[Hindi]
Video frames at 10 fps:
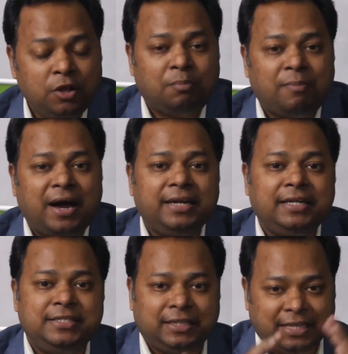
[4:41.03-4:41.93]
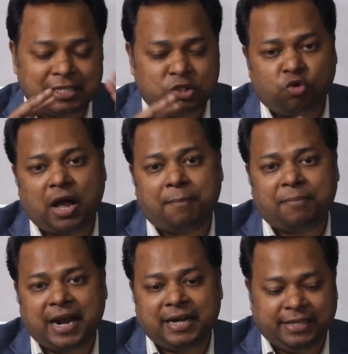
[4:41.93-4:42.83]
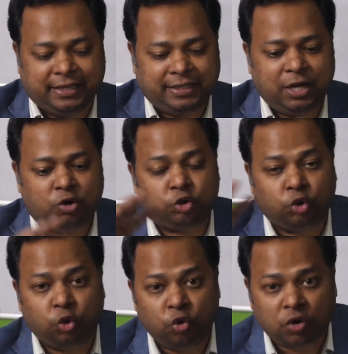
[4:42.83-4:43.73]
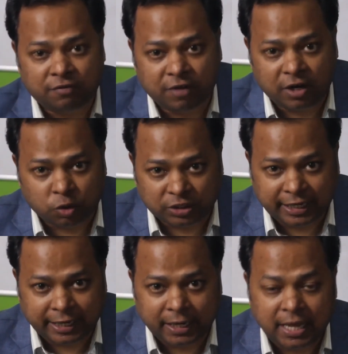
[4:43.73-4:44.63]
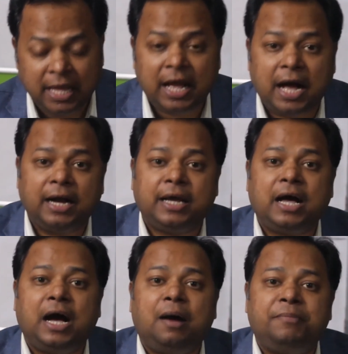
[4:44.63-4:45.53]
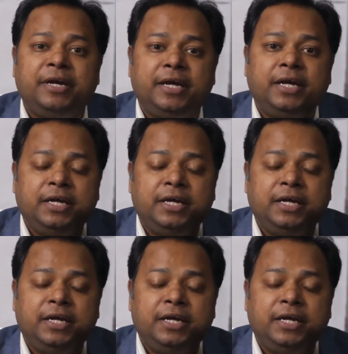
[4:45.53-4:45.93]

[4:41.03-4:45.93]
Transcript: तो मान लीजिए दस लोग आपका ऐड देखते हैं और दो लोग कन्वर्ट होते हैं अगर आपने